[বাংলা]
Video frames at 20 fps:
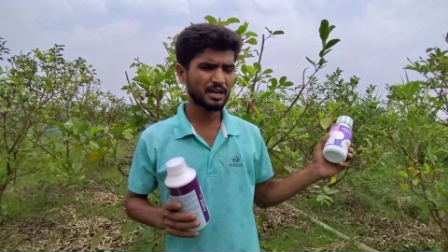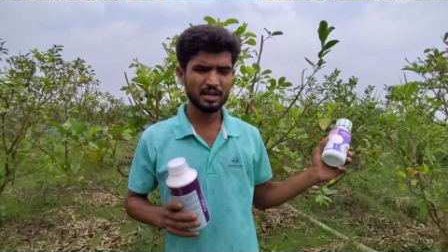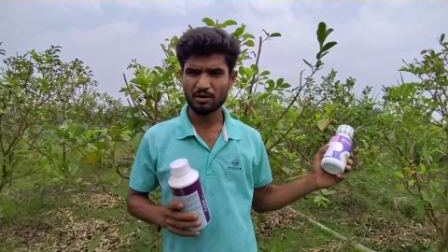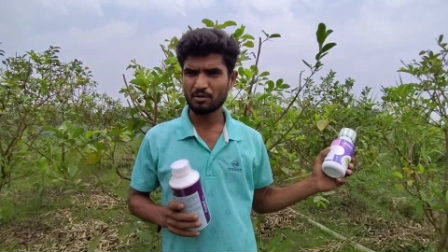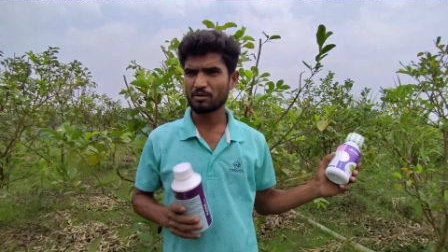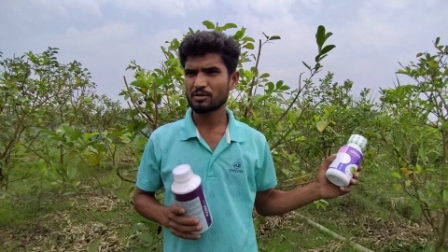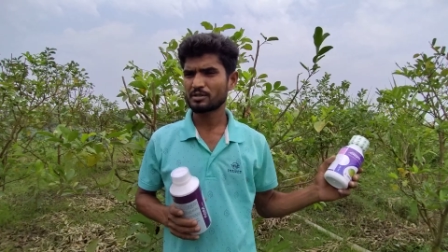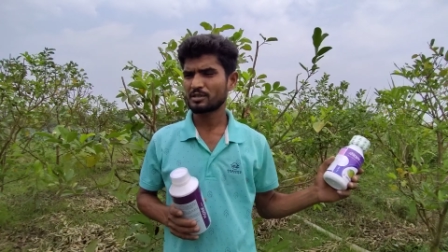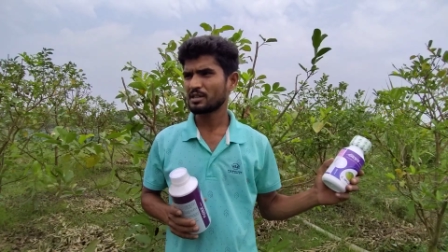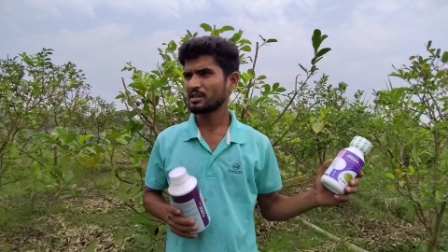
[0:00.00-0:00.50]

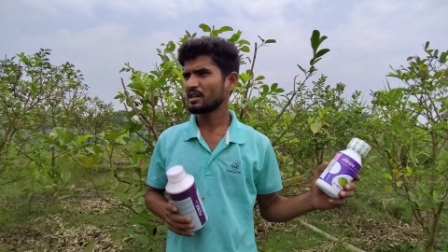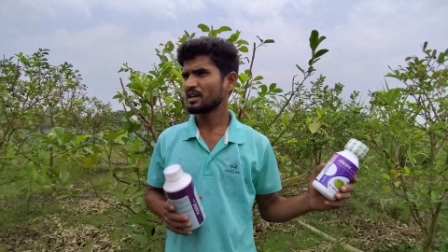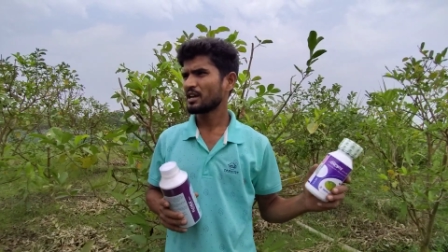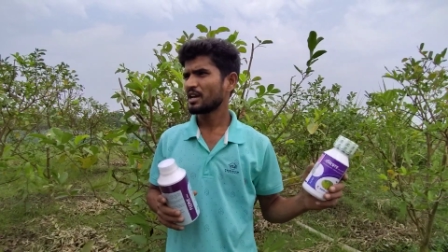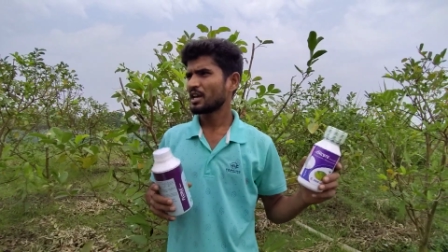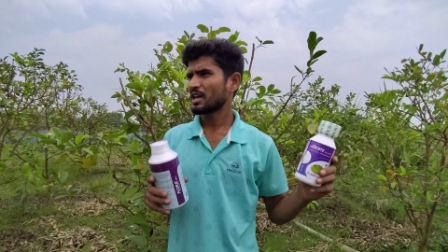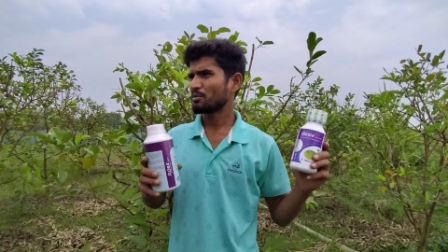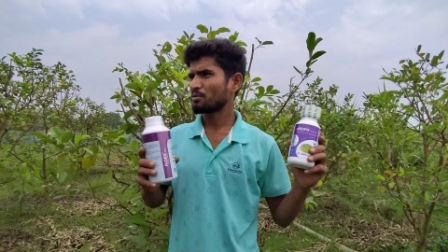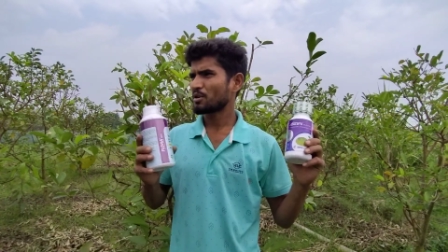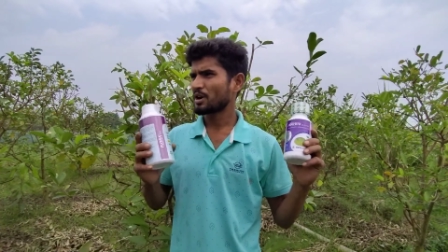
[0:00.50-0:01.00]
কাটিং করছেন
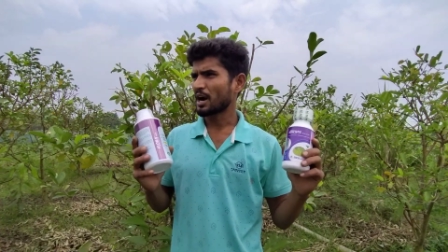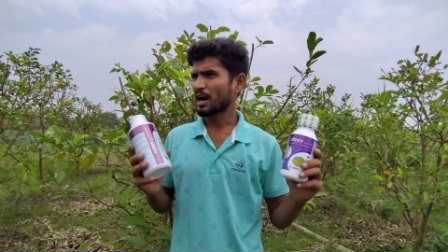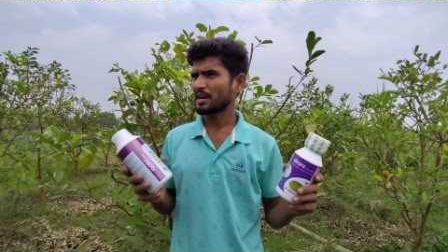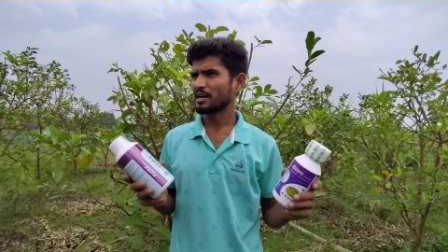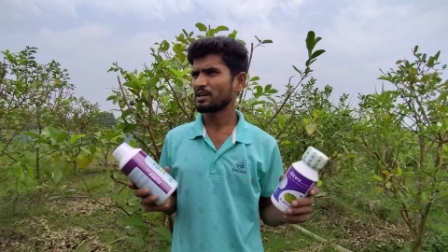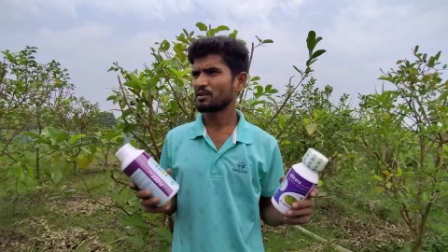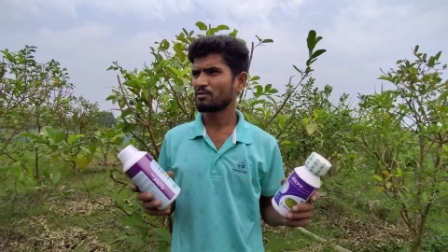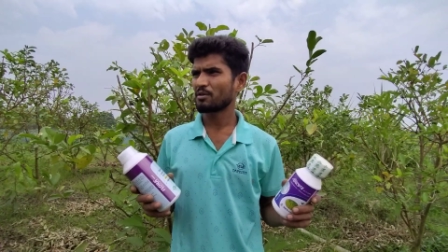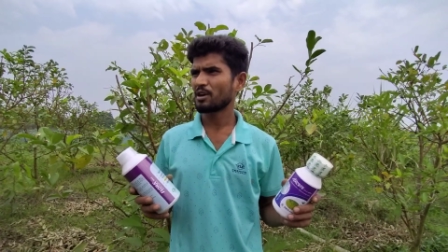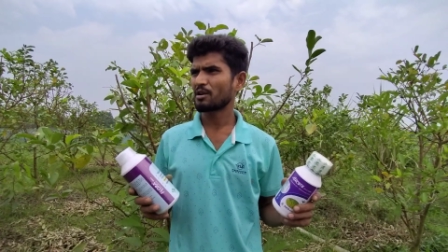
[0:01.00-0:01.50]
এবং
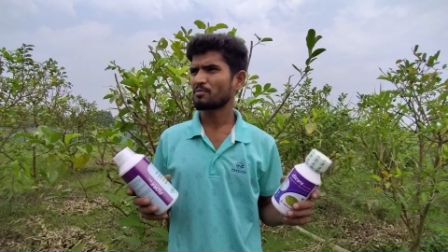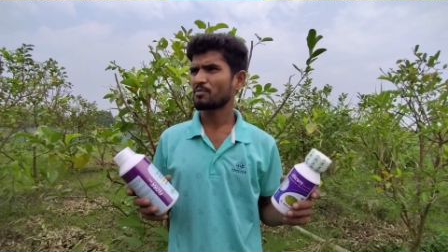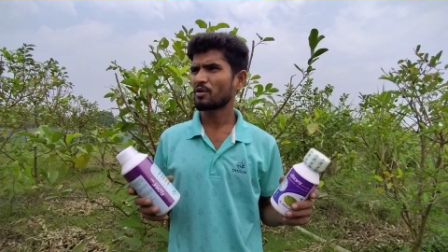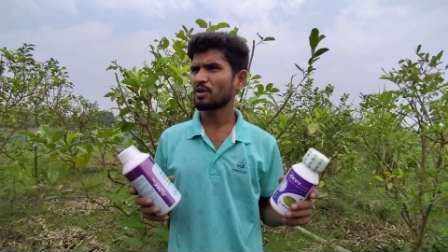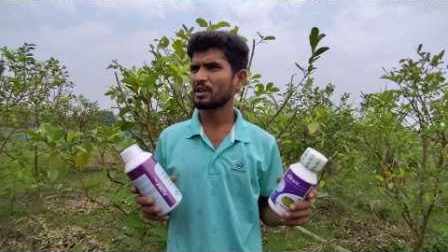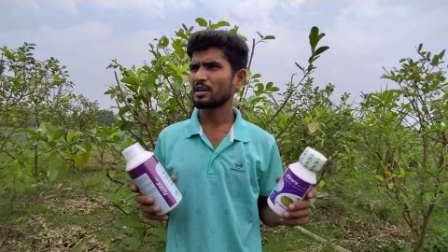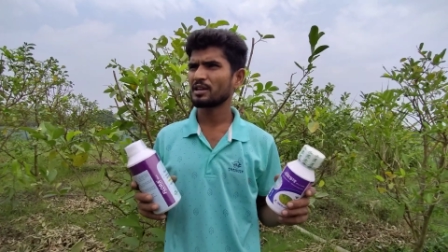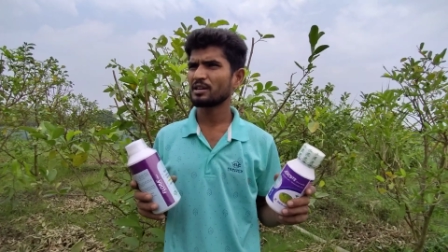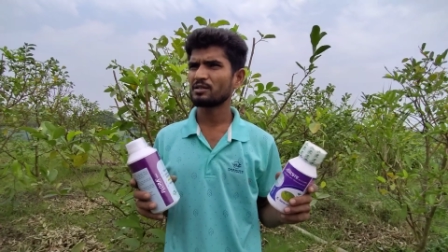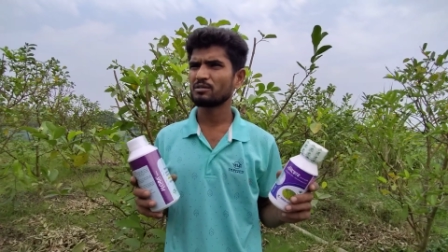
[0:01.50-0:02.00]
কাটিং করার
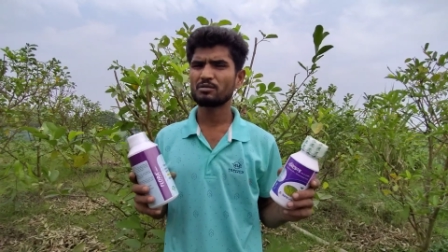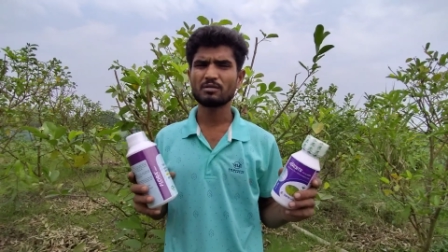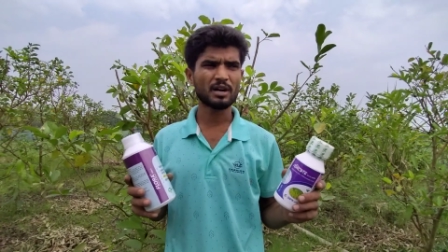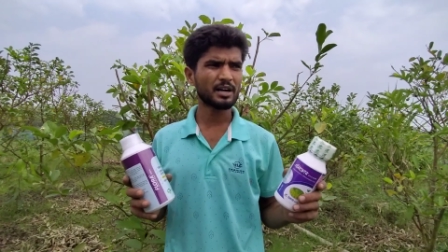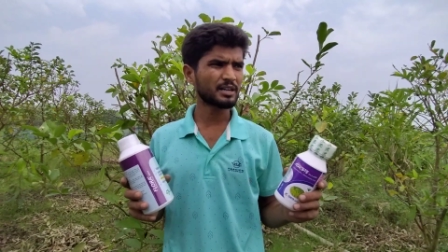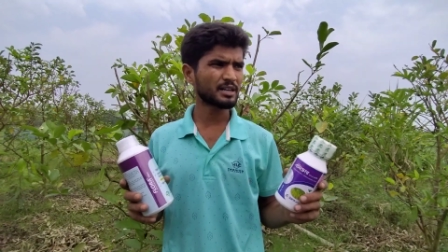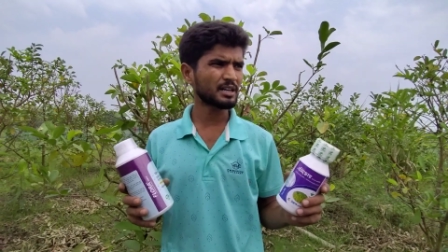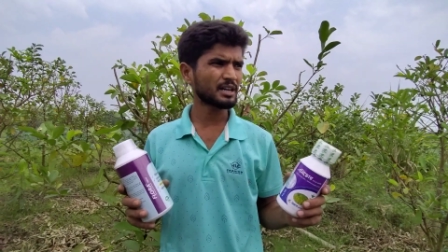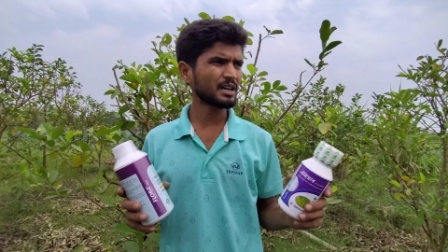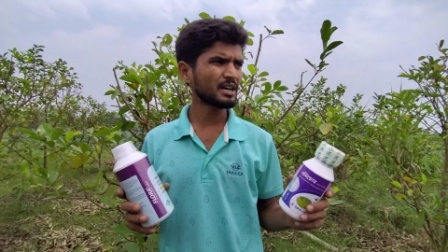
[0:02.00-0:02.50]
ফলে কিন্তু
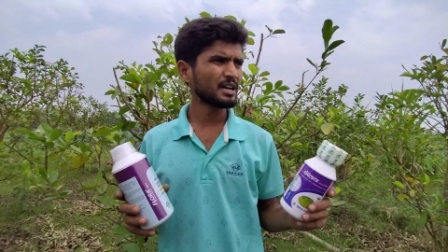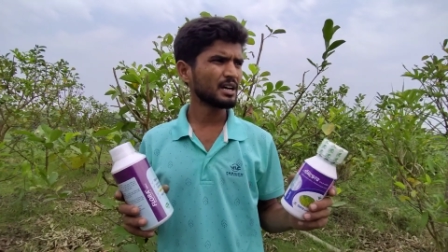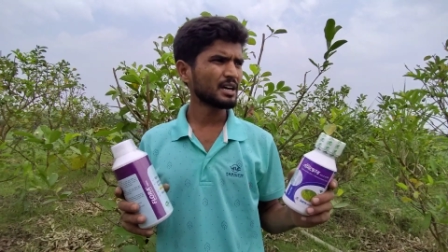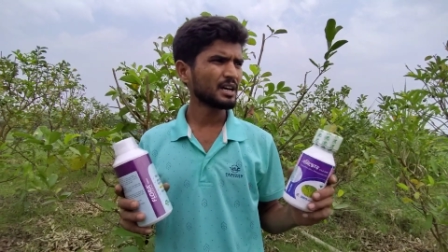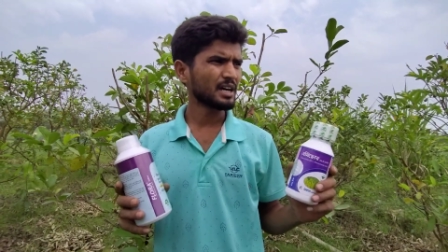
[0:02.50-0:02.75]
একটা